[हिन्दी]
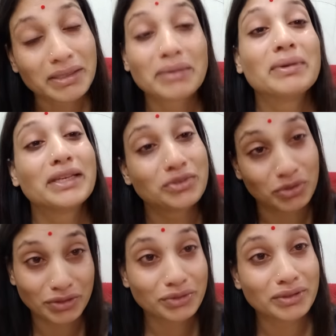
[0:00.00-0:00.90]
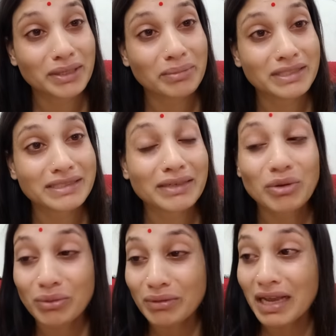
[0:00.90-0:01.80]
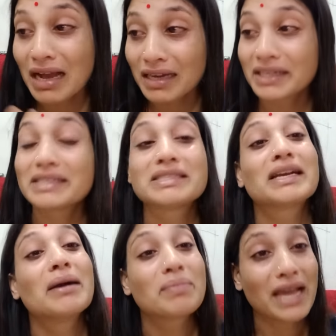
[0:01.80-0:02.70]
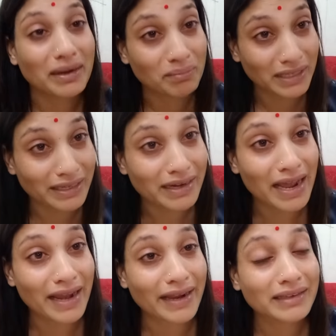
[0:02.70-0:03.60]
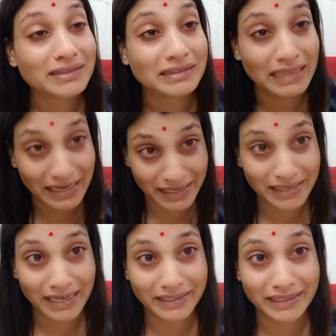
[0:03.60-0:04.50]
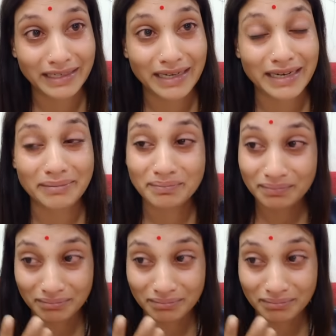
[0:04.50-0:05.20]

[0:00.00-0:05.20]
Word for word: कि मेरे छोटे छोटे बच्चे को अगर किसी का प्यार मिल रहा है नाना नानी का या